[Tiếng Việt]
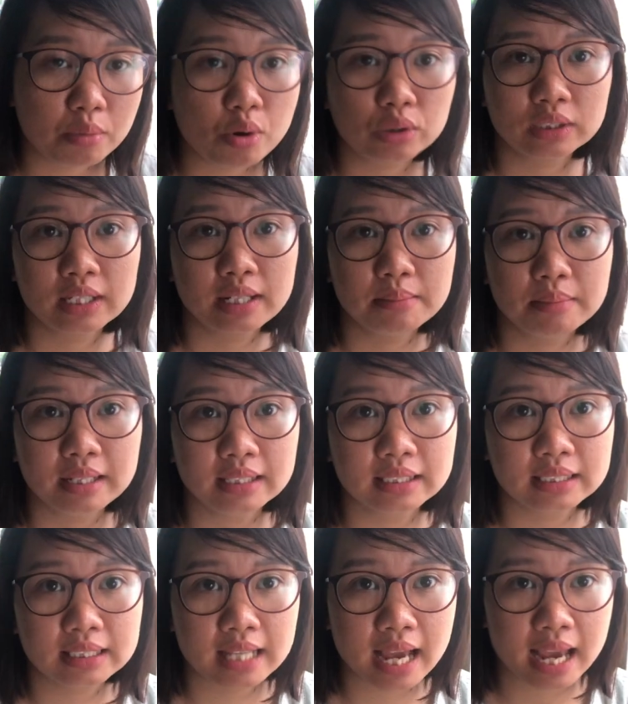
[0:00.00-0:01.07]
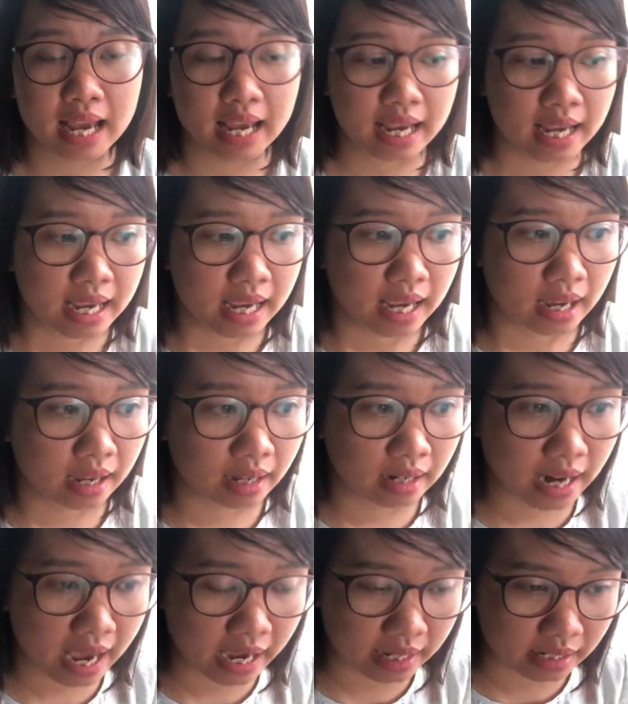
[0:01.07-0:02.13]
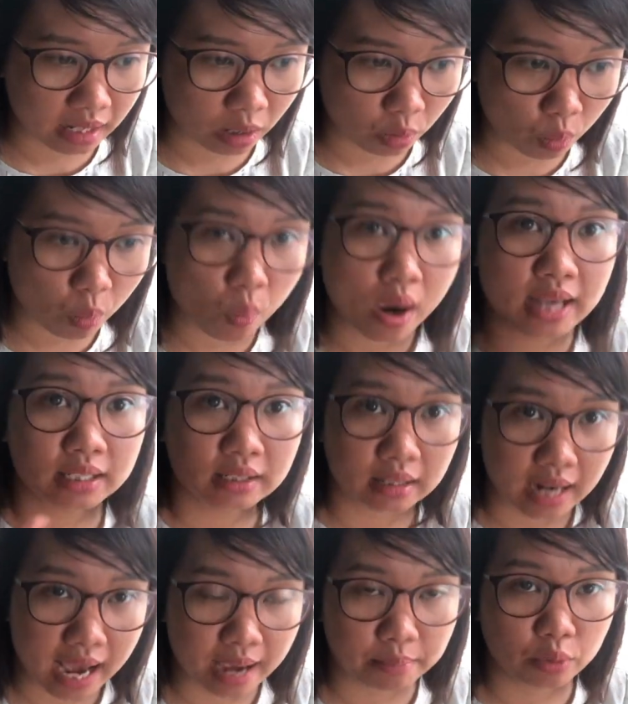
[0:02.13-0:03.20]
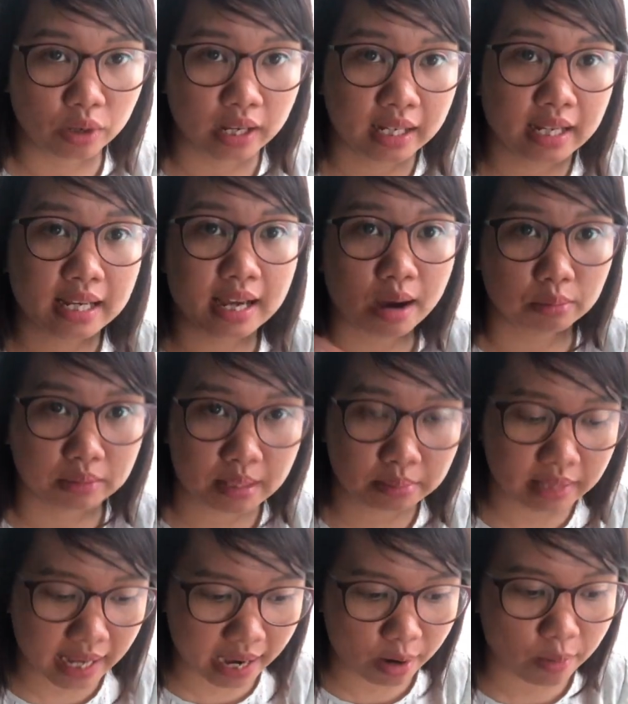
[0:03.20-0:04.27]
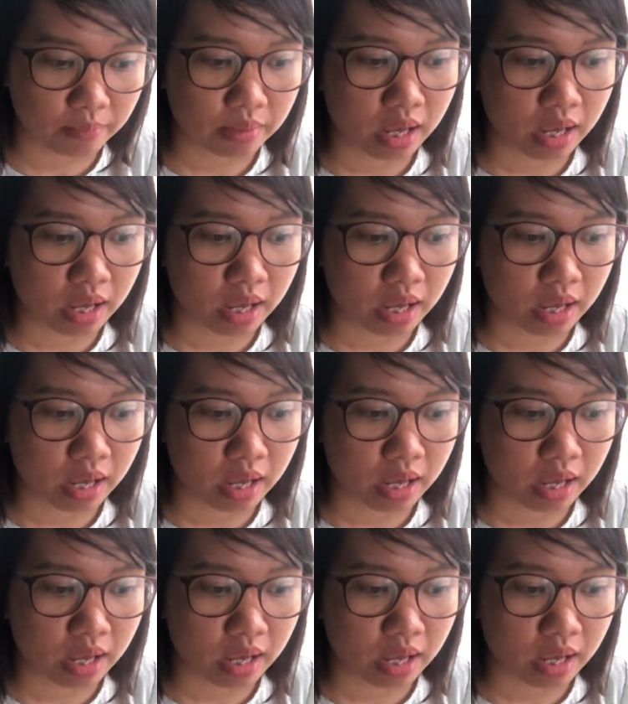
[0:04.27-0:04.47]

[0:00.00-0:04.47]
một thì mình sẽ uh, lại uh, quay trở lại một cái kỳ học tiếp theo.